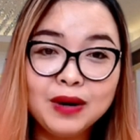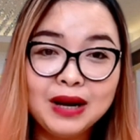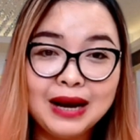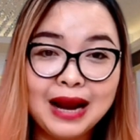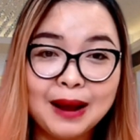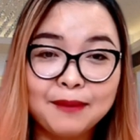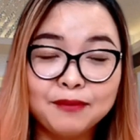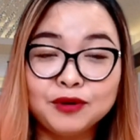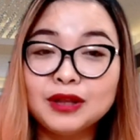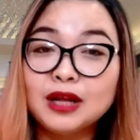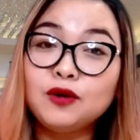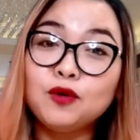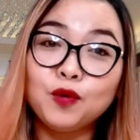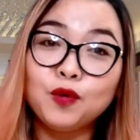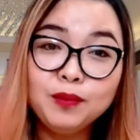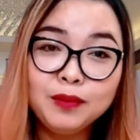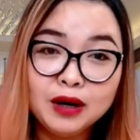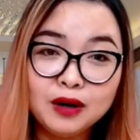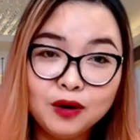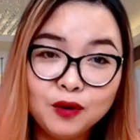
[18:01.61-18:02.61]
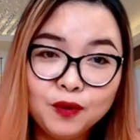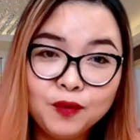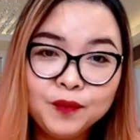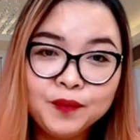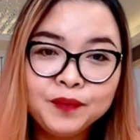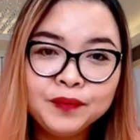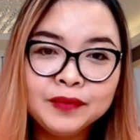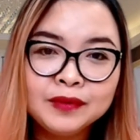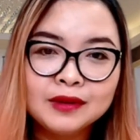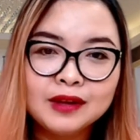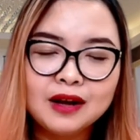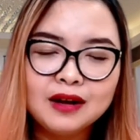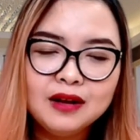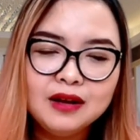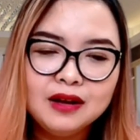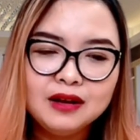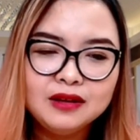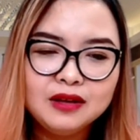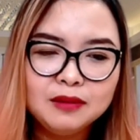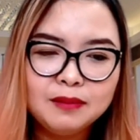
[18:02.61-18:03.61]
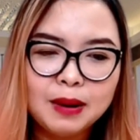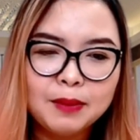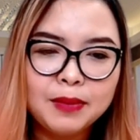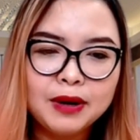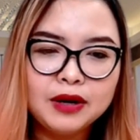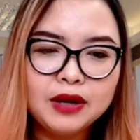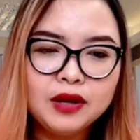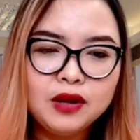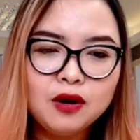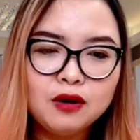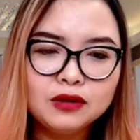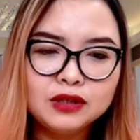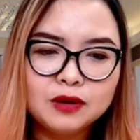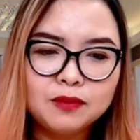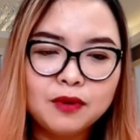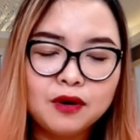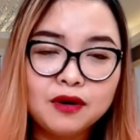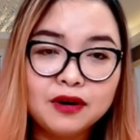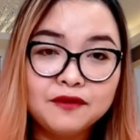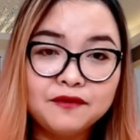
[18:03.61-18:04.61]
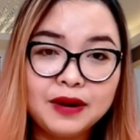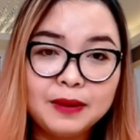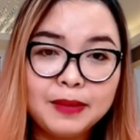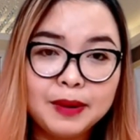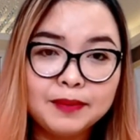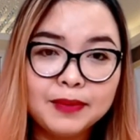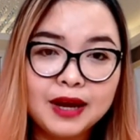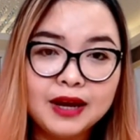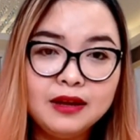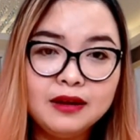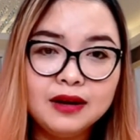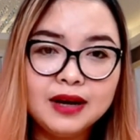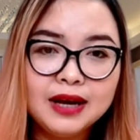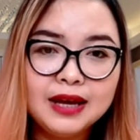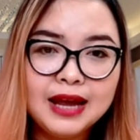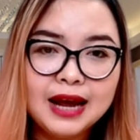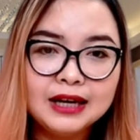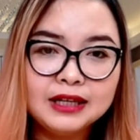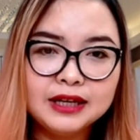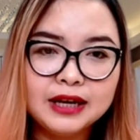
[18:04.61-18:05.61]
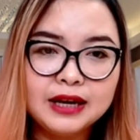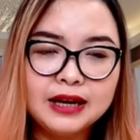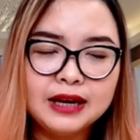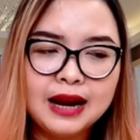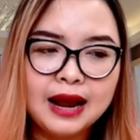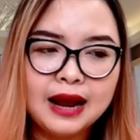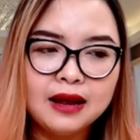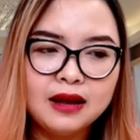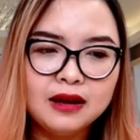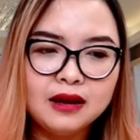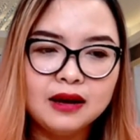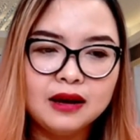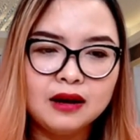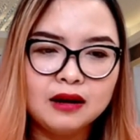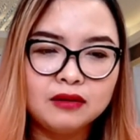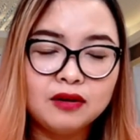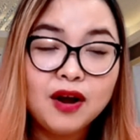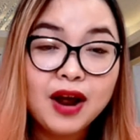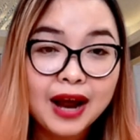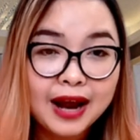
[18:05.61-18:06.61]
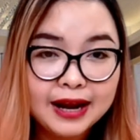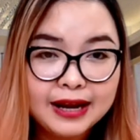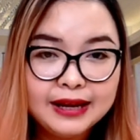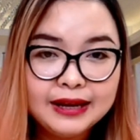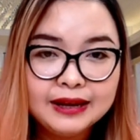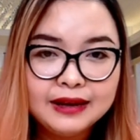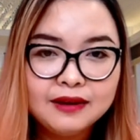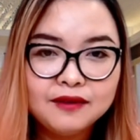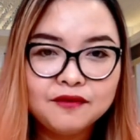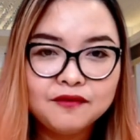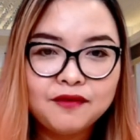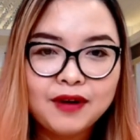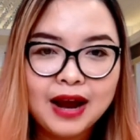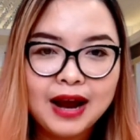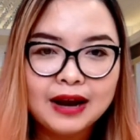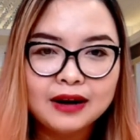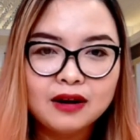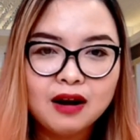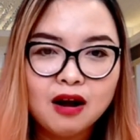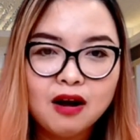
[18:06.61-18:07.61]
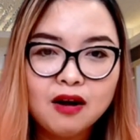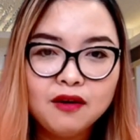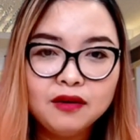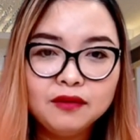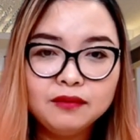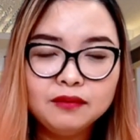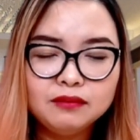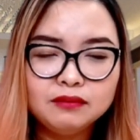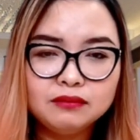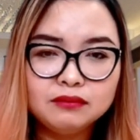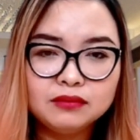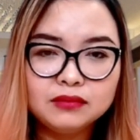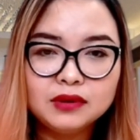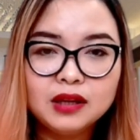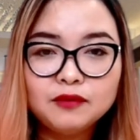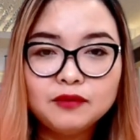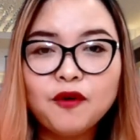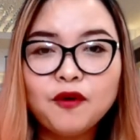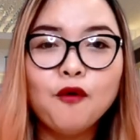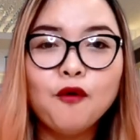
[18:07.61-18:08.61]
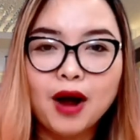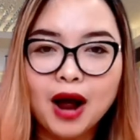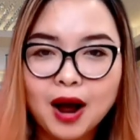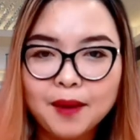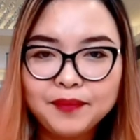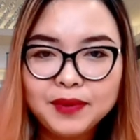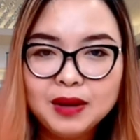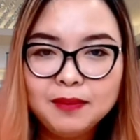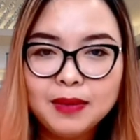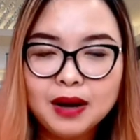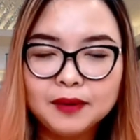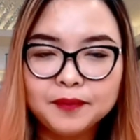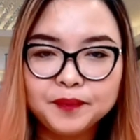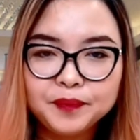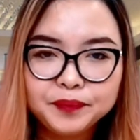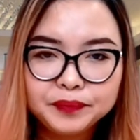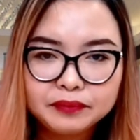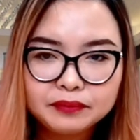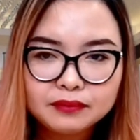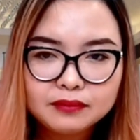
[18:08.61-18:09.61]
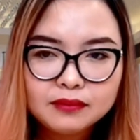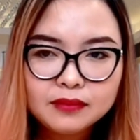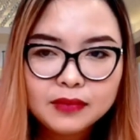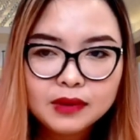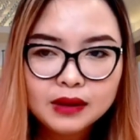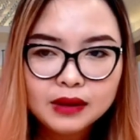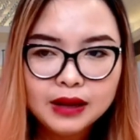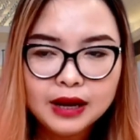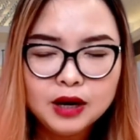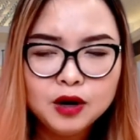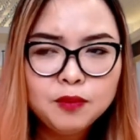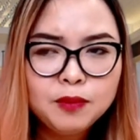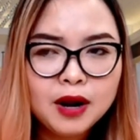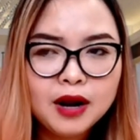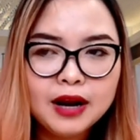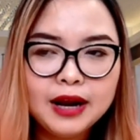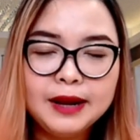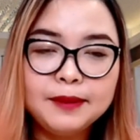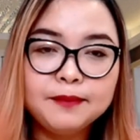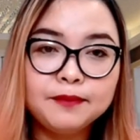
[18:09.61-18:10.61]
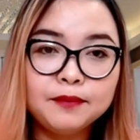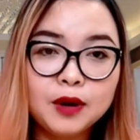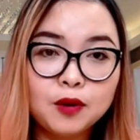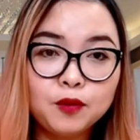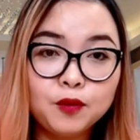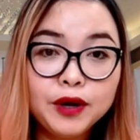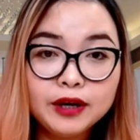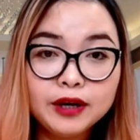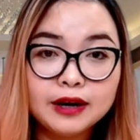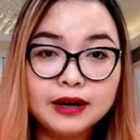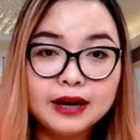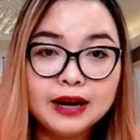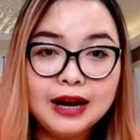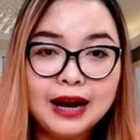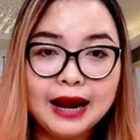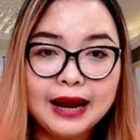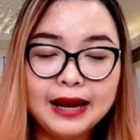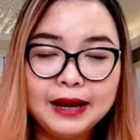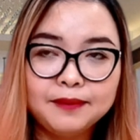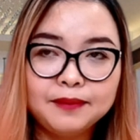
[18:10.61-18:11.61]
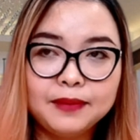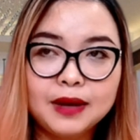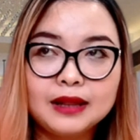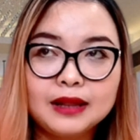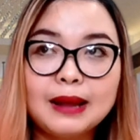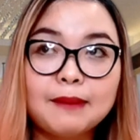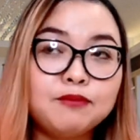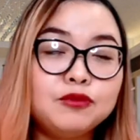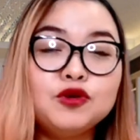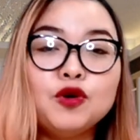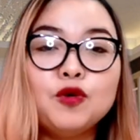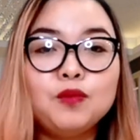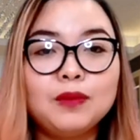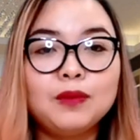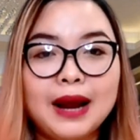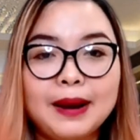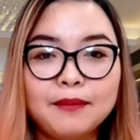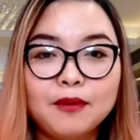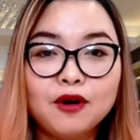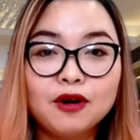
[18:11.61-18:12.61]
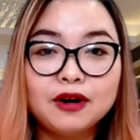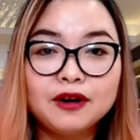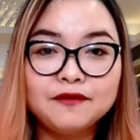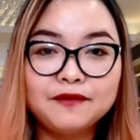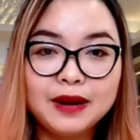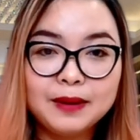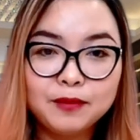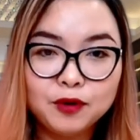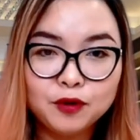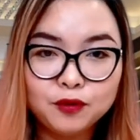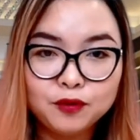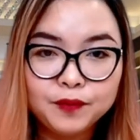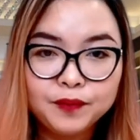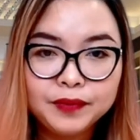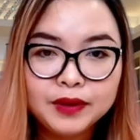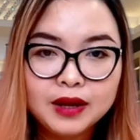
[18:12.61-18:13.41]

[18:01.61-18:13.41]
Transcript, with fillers: đi làm người ta đuổi mình luôn đó nhưng mà mình đi vô trong oriflame em thấy những cái giá trị là uh, nó hay và nó phù hợp với mình thì lúc đó em à, quyết định đó là em à, tập trung làm oriflame luôn